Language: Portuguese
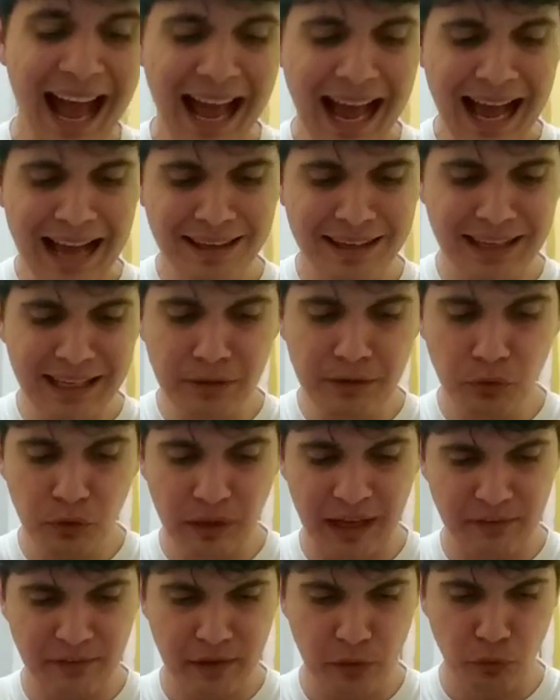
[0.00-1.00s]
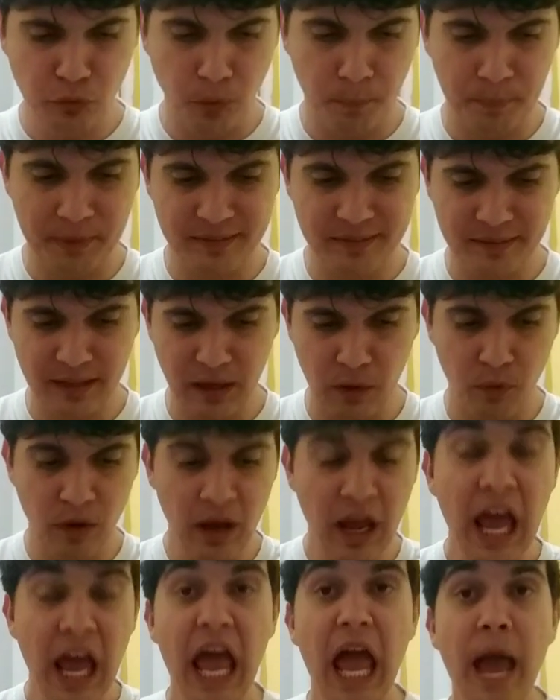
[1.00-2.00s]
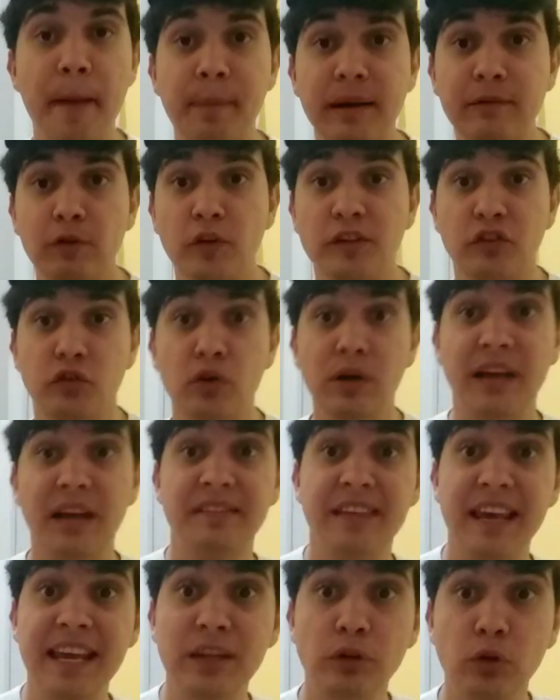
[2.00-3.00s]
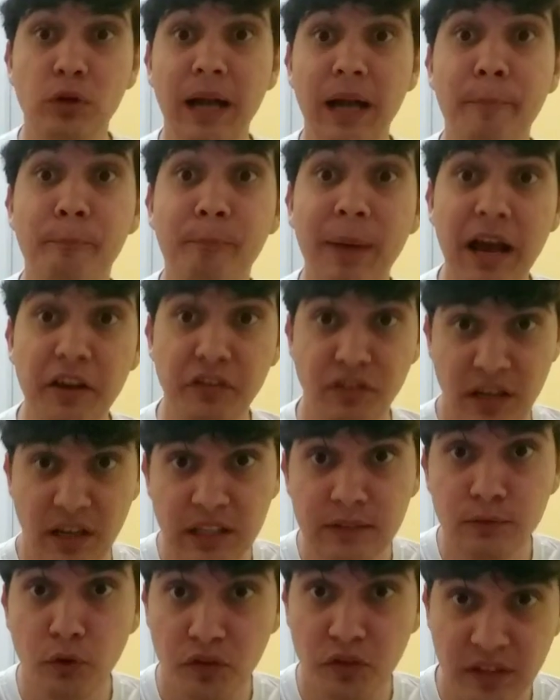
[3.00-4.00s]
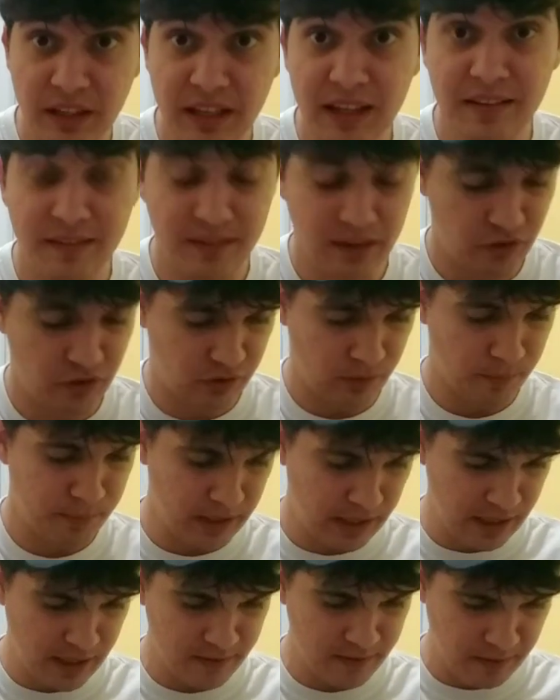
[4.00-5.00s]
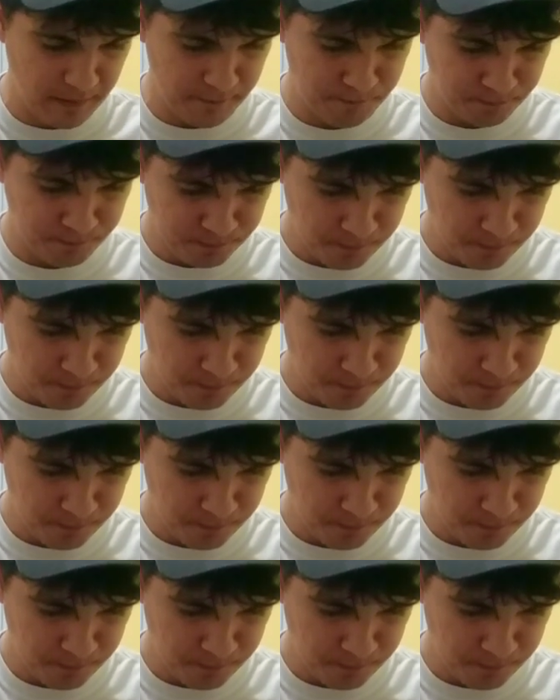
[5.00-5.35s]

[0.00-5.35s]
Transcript: Aqui no, na segunda opção é para você jogar seguidor na página que você deseja, beleza?